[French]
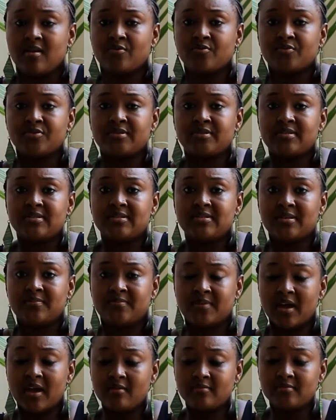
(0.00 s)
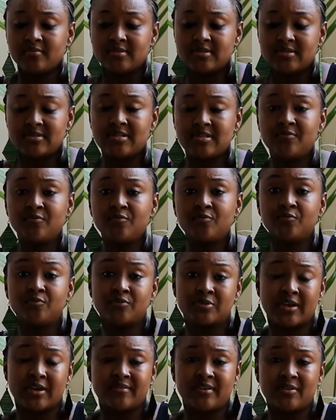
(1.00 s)
et aussi c'est bien, si
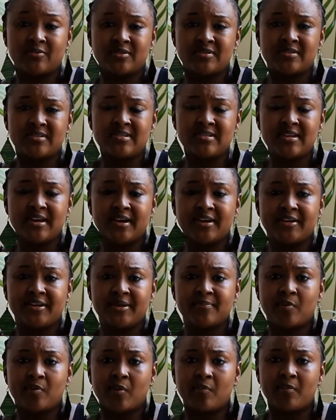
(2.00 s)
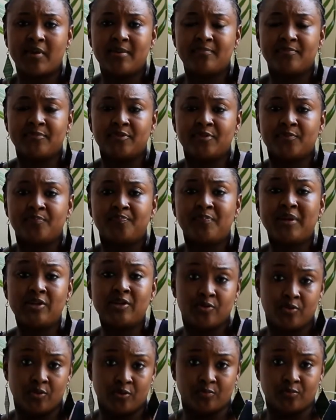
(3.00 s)
vous, avez aussi euh, des problèmes de
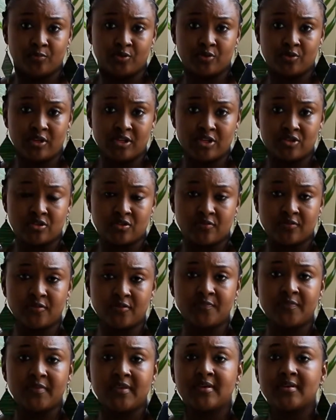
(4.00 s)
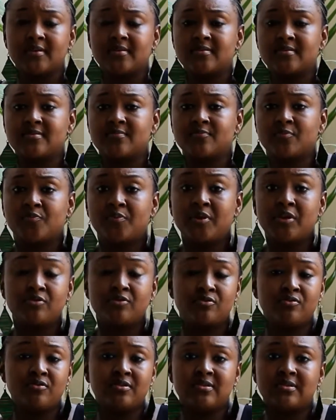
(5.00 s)
pellicule sur les cheveux, vous pouvez
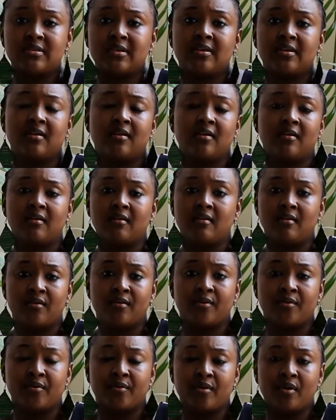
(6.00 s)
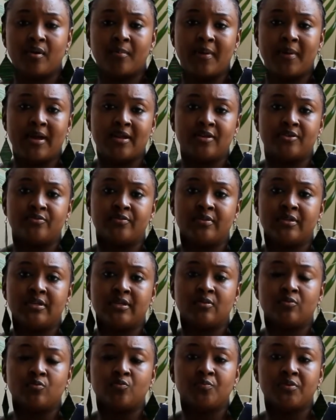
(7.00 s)
l'utiliser euh, en, bain
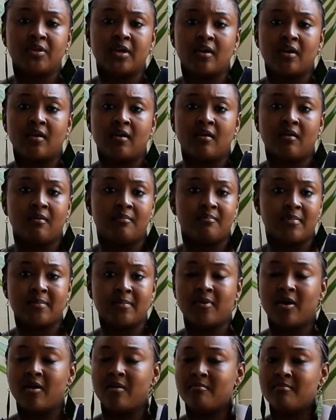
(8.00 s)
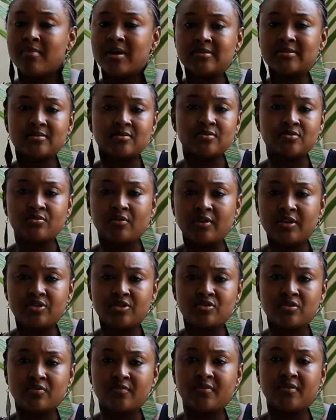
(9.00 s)
d'huile ou bien même en masque sur les
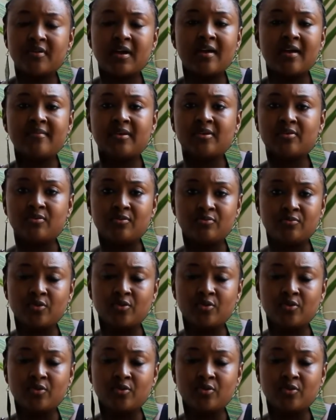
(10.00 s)
cheveux avec